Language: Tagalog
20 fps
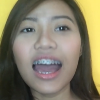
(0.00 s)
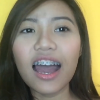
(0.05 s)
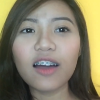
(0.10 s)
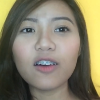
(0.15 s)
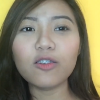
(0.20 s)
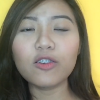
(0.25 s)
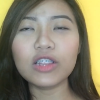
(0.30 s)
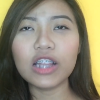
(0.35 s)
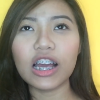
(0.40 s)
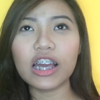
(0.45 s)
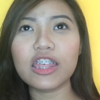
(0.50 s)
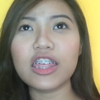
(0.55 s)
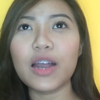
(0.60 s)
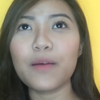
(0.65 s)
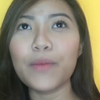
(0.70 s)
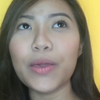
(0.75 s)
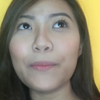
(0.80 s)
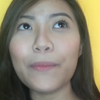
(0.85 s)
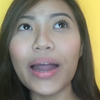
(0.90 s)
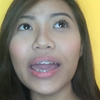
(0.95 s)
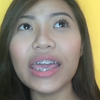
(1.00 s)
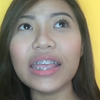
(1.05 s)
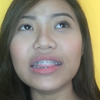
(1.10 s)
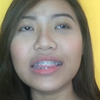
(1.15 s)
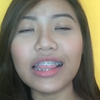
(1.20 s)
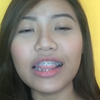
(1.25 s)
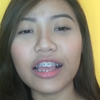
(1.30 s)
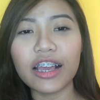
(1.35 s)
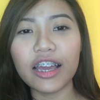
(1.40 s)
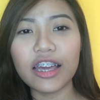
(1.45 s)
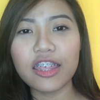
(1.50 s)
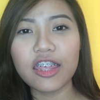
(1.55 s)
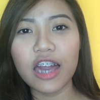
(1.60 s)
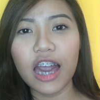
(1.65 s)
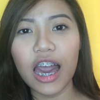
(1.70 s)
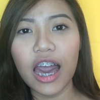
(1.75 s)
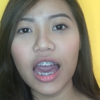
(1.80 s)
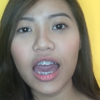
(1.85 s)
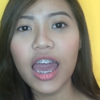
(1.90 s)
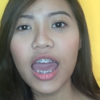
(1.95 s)
nahack ko lang siya. May bayad talaga
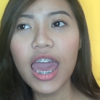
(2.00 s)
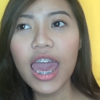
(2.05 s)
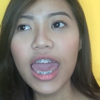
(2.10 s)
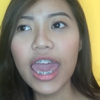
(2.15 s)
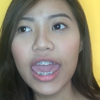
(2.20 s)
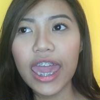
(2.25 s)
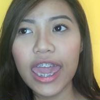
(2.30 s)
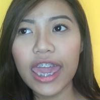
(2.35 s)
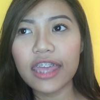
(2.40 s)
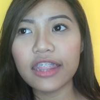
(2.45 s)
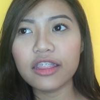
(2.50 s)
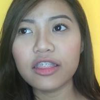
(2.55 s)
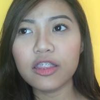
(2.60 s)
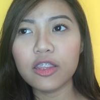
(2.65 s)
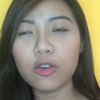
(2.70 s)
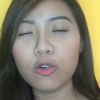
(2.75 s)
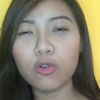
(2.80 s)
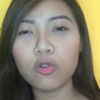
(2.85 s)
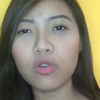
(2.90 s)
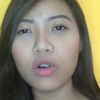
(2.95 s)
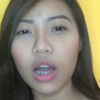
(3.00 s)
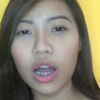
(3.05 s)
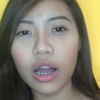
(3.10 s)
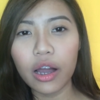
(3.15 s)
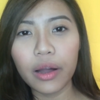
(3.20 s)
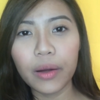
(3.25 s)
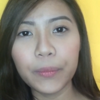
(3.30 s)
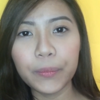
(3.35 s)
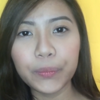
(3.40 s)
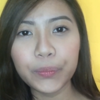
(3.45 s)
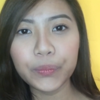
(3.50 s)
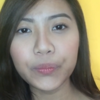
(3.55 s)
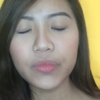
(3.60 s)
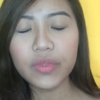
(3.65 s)
siya. And yung, um...